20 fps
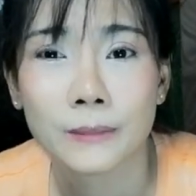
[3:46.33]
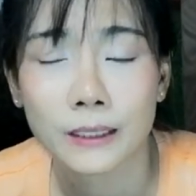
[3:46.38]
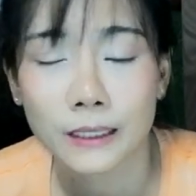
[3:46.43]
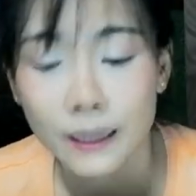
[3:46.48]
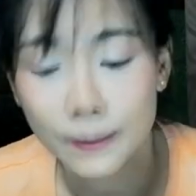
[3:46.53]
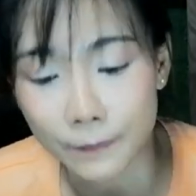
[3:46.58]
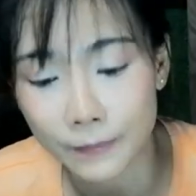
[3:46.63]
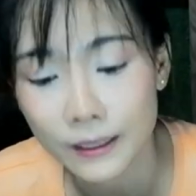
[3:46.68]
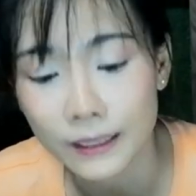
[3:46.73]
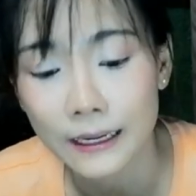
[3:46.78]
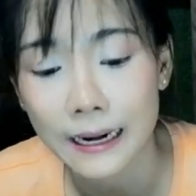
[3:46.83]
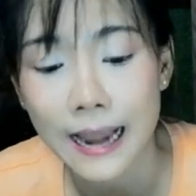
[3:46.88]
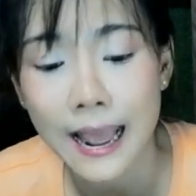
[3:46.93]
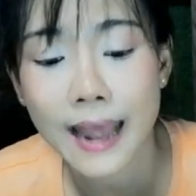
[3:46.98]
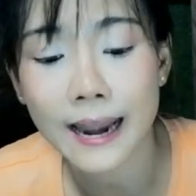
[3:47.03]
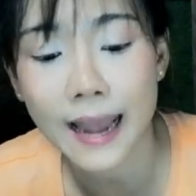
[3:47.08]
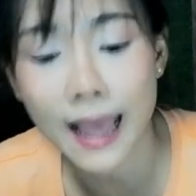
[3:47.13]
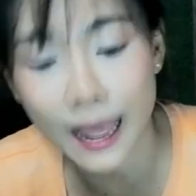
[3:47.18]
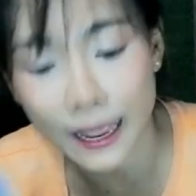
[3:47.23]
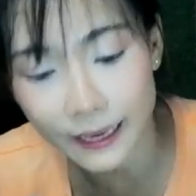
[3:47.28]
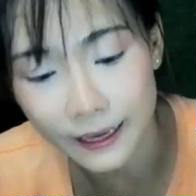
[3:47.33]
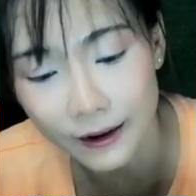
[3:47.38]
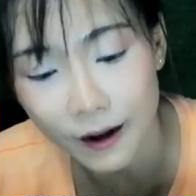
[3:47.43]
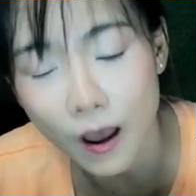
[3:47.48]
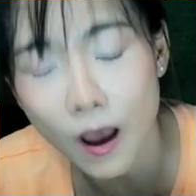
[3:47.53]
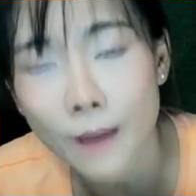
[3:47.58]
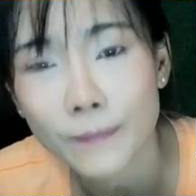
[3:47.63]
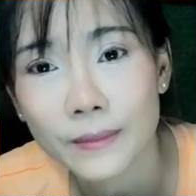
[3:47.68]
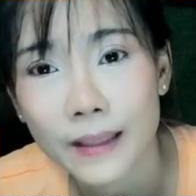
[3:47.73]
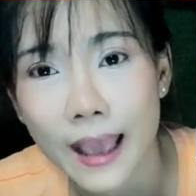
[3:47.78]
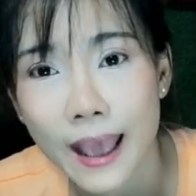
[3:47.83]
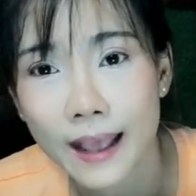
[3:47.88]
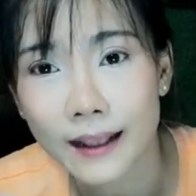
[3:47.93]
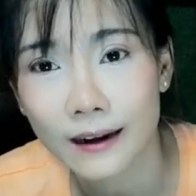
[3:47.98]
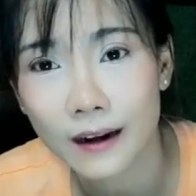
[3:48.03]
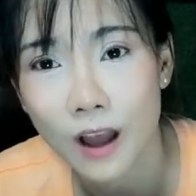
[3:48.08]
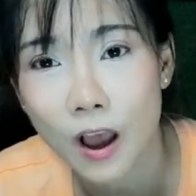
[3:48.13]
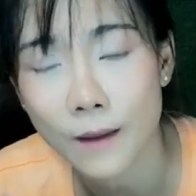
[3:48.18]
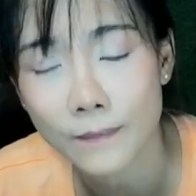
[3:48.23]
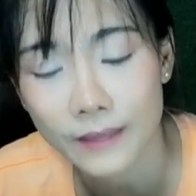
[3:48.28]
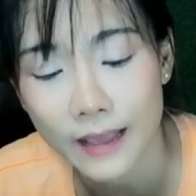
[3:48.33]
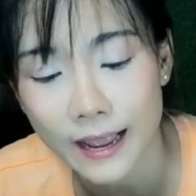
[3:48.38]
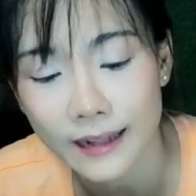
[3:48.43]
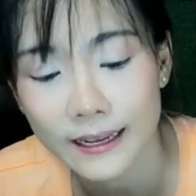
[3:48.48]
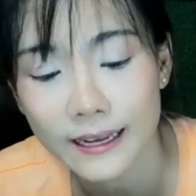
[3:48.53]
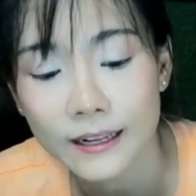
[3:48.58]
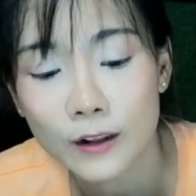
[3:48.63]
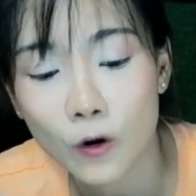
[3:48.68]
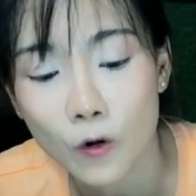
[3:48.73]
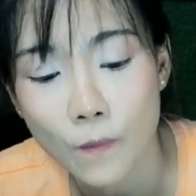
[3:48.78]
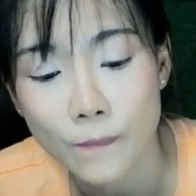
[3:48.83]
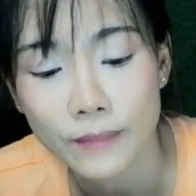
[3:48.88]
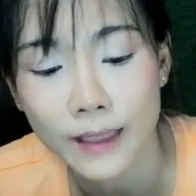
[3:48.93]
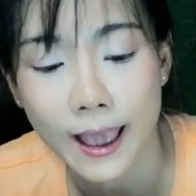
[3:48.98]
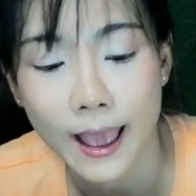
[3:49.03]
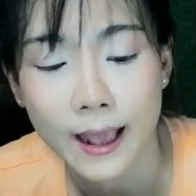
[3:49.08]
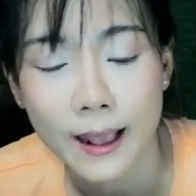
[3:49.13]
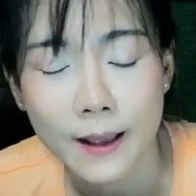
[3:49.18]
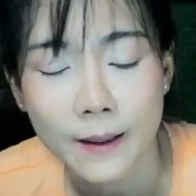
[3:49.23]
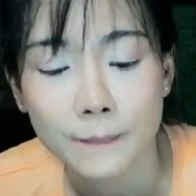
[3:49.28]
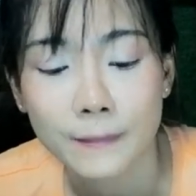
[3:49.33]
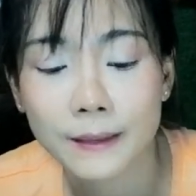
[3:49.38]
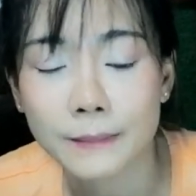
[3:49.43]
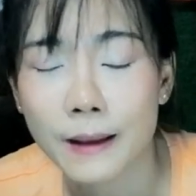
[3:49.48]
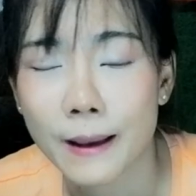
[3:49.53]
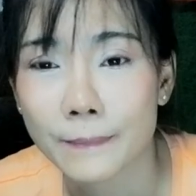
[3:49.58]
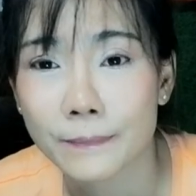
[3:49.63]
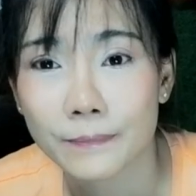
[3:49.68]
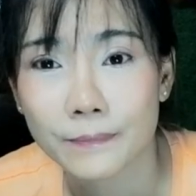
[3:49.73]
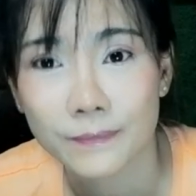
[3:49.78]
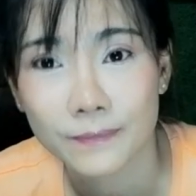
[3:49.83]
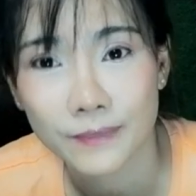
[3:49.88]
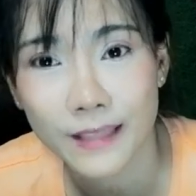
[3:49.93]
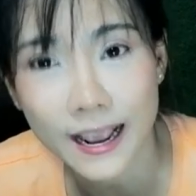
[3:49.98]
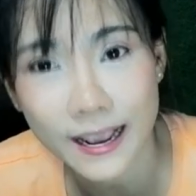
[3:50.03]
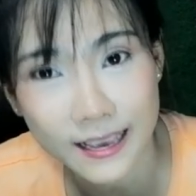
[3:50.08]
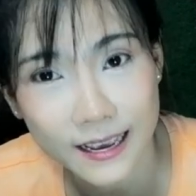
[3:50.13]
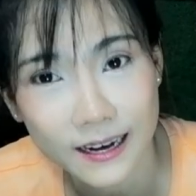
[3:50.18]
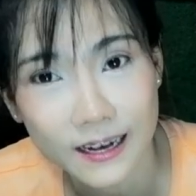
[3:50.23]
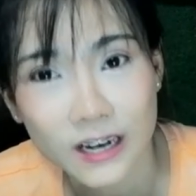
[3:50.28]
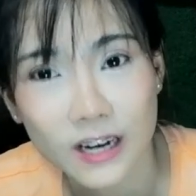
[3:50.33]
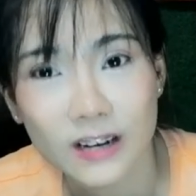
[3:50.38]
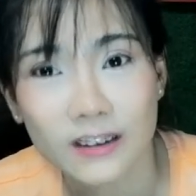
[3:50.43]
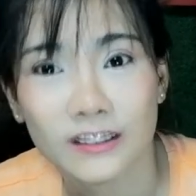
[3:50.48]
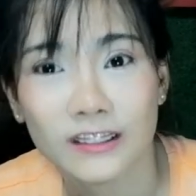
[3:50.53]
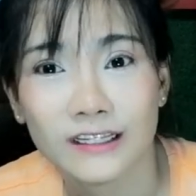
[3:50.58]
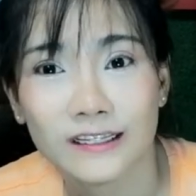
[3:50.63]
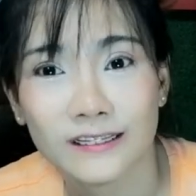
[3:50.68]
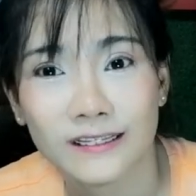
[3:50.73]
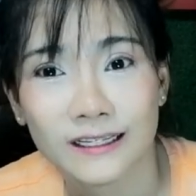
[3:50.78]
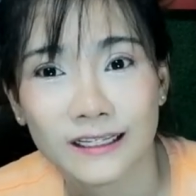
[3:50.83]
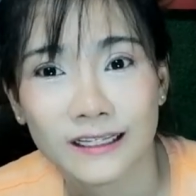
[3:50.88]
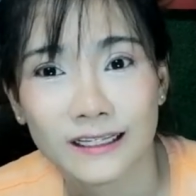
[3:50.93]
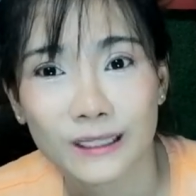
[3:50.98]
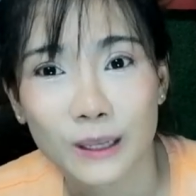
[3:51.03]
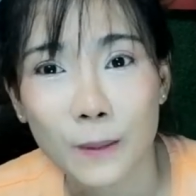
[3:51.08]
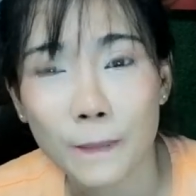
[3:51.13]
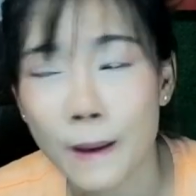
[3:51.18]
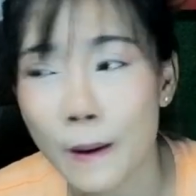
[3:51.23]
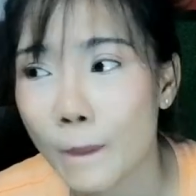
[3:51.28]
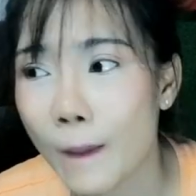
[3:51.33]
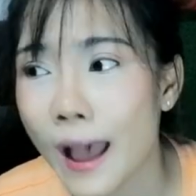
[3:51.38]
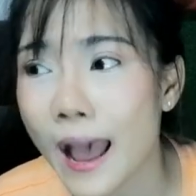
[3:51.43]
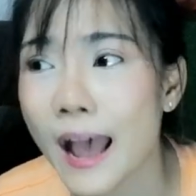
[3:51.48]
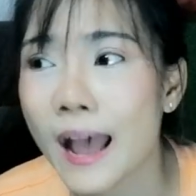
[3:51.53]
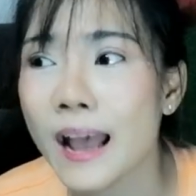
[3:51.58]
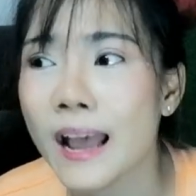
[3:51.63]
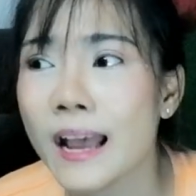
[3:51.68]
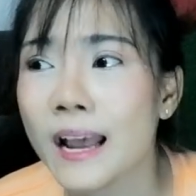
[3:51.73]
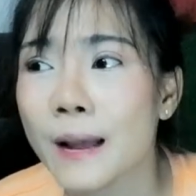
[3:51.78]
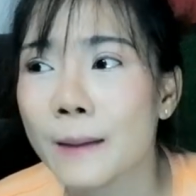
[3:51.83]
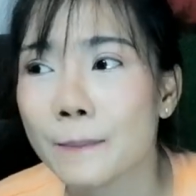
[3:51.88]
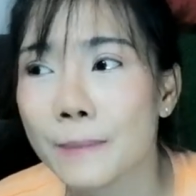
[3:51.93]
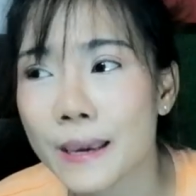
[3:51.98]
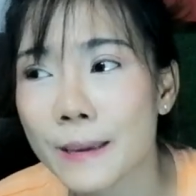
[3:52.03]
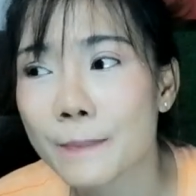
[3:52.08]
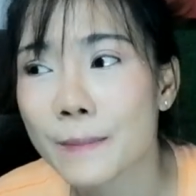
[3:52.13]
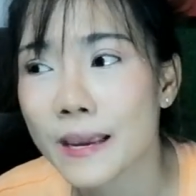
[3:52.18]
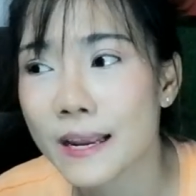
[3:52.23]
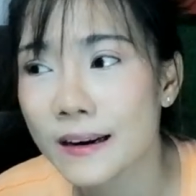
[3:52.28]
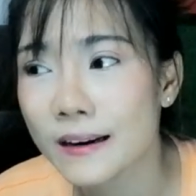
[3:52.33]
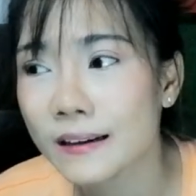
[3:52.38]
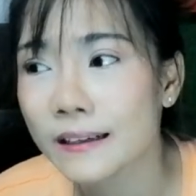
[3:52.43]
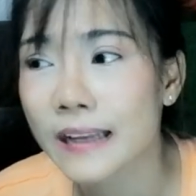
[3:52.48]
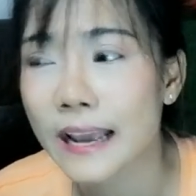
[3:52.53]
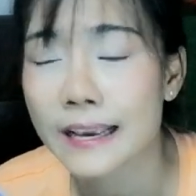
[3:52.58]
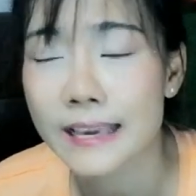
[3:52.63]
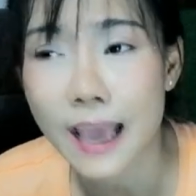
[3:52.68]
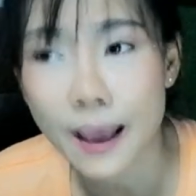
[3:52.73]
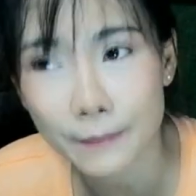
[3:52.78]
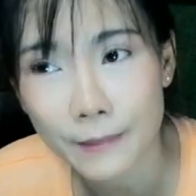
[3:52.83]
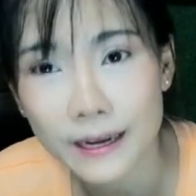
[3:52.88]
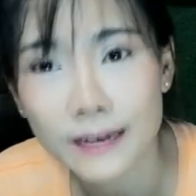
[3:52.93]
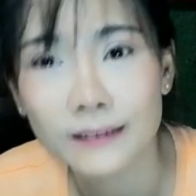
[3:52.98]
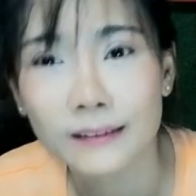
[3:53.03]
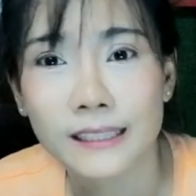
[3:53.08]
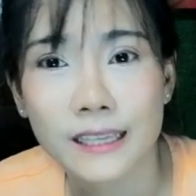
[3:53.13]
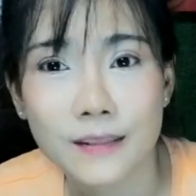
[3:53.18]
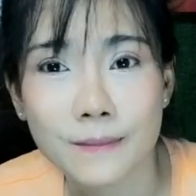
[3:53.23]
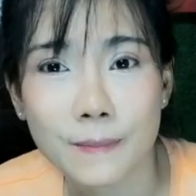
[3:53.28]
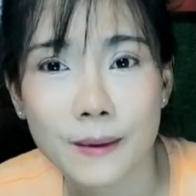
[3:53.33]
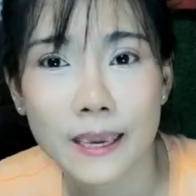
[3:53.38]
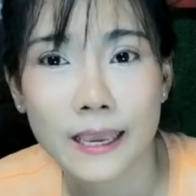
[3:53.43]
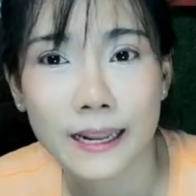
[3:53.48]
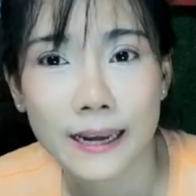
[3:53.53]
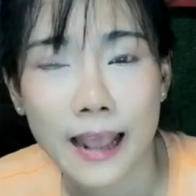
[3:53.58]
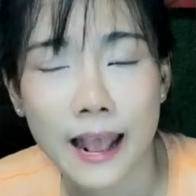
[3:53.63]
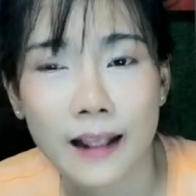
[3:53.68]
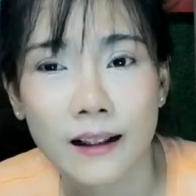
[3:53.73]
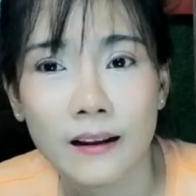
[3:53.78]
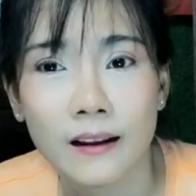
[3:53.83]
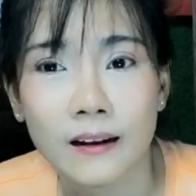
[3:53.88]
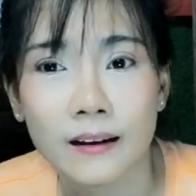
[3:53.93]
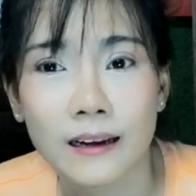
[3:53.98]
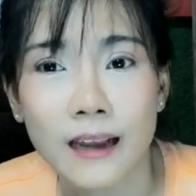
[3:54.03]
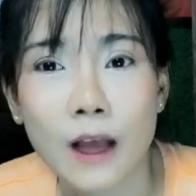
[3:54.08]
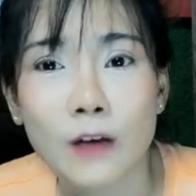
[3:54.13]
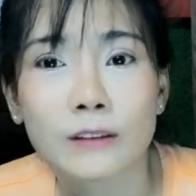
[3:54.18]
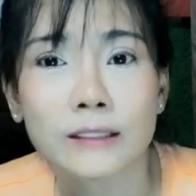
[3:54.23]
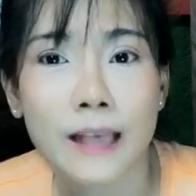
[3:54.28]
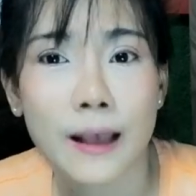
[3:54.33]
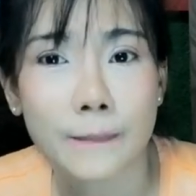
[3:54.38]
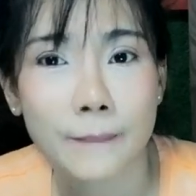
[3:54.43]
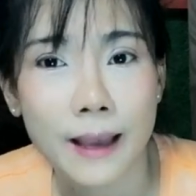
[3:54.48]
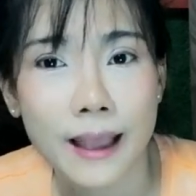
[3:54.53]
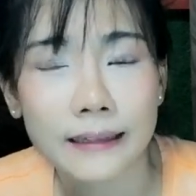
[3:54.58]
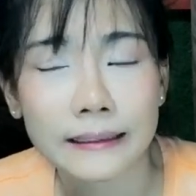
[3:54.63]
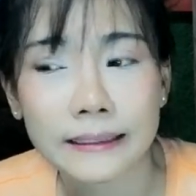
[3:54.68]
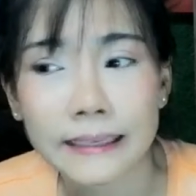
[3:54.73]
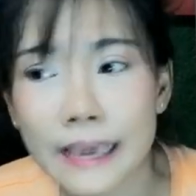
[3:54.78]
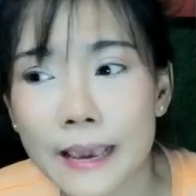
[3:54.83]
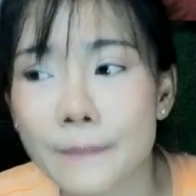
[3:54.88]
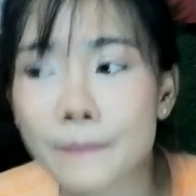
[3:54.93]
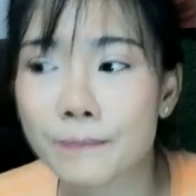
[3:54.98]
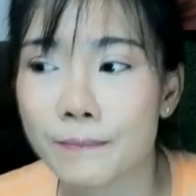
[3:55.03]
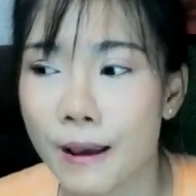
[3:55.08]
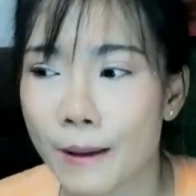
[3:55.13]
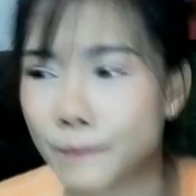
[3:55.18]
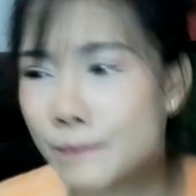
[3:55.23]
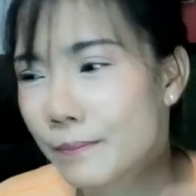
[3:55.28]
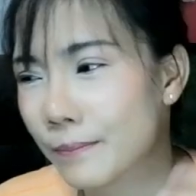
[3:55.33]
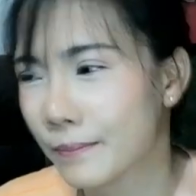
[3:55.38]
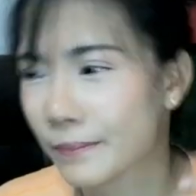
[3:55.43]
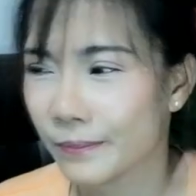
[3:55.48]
เกือบหมื่นแล้วถ้าอีกรอบเนี้ยรอบเนี้ยที่ทุบเนี่ยมันแบบได้เยอะ ก็แปลว่า ปีปีหนึ่งเนี่ยยังไม่ถึงสิ้นปีเนี่ยเราสามารถเก็บแบบ